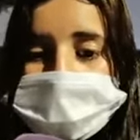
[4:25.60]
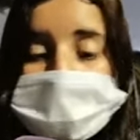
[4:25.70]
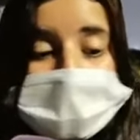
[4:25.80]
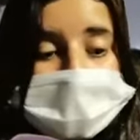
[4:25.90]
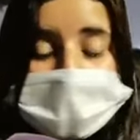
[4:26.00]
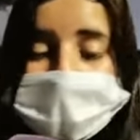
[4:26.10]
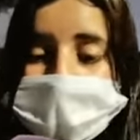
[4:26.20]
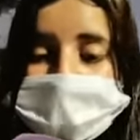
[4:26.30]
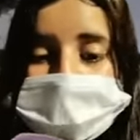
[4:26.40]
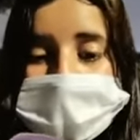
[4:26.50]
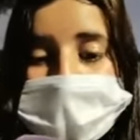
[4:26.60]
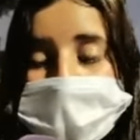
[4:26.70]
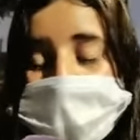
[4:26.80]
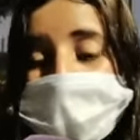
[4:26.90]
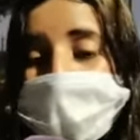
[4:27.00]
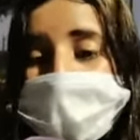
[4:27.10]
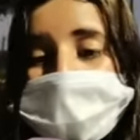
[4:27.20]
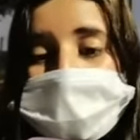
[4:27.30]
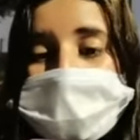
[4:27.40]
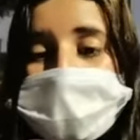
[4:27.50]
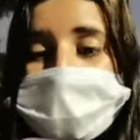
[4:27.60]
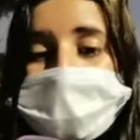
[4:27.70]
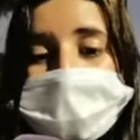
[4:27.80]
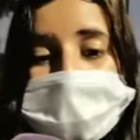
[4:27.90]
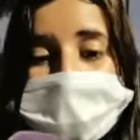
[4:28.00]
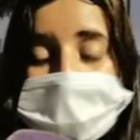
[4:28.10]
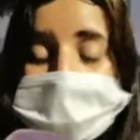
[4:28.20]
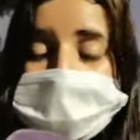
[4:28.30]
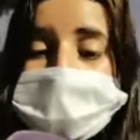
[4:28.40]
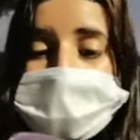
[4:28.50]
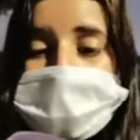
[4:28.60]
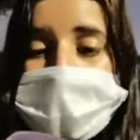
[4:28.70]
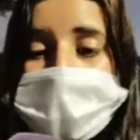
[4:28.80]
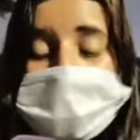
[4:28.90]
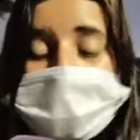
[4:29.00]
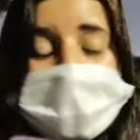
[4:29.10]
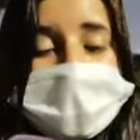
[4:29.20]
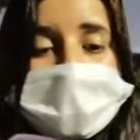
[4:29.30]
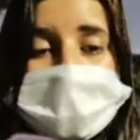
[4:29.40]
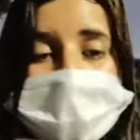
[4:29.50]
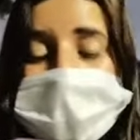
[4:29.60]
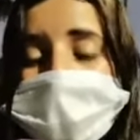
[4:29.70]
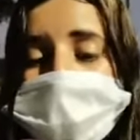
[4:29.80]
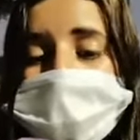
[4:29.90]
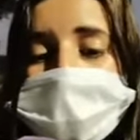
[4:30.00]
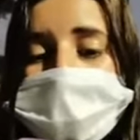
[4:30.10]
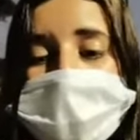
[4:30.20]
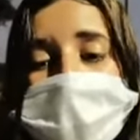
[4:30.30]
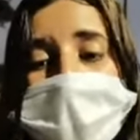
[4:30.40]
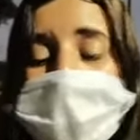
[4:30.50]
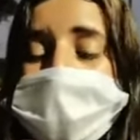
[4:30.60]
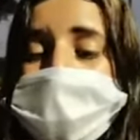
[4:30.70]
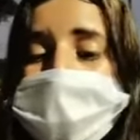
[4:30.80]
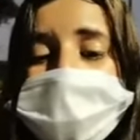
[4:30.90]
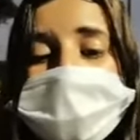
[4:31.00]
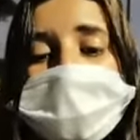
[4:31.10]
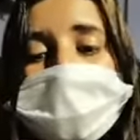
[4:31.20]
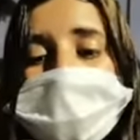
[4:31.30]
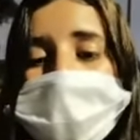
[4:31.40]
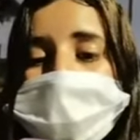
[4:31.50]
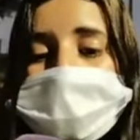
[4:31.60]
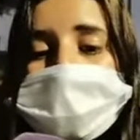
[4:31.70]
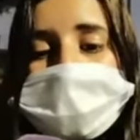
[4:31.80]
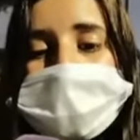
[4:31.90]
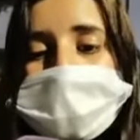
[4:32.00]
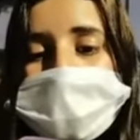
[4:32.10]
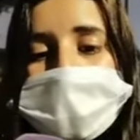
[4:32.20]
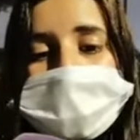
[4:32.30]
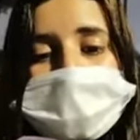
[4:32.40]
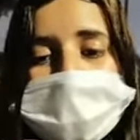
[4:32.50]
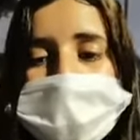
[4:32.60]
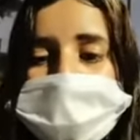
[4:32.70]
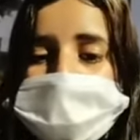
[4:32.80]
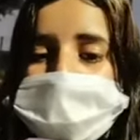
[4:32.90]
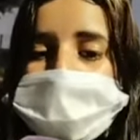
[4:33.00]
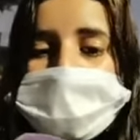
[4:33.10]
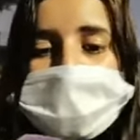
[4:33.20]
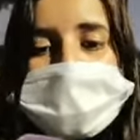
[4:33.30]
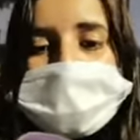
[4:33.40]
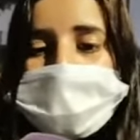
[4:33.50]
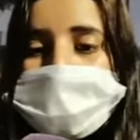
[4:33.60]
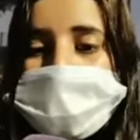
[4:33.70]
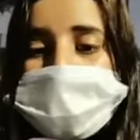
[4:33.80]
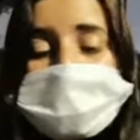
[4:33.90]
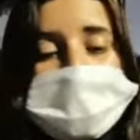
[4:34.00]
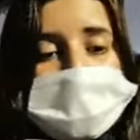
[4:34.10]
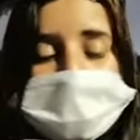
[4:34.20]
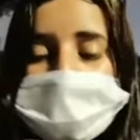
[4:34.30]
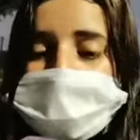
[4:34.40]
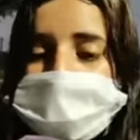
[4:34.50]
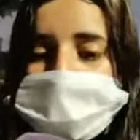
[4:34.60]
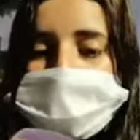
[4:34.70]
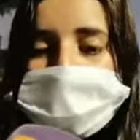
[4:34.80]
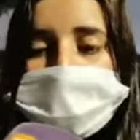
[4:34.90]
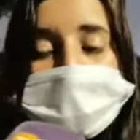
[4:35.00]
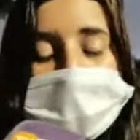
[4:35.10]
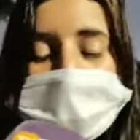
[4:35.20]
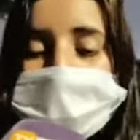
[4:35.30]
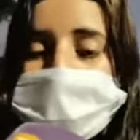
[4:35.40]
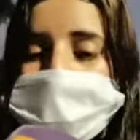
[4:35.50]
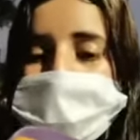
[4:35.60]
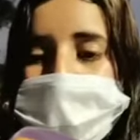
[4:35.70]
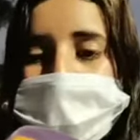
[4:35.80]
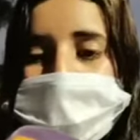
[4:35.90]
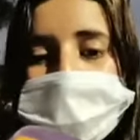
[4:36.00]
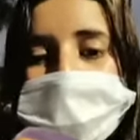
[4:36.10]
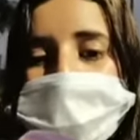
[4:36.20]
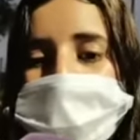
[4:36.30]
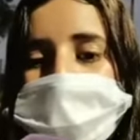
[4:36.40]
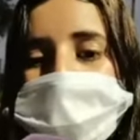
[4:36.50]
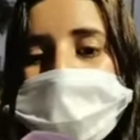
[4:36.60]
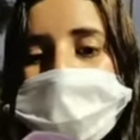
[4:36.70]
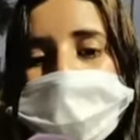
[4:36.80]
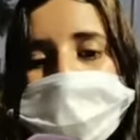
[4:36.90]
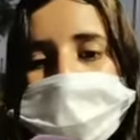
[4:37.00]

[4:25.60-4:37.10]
وما مستقراش ما كارياش راسي باش غادا نجيبو نسكنو معايا واش انا دابا كنتمنى من الناس يعاونوني بغيت نصيب غير الوريقات ديالي ونجيب ولدي يجلس حدايا نمشي نخدم ونجيب ولدي يجلس معايا هادشي اللي كنتمنى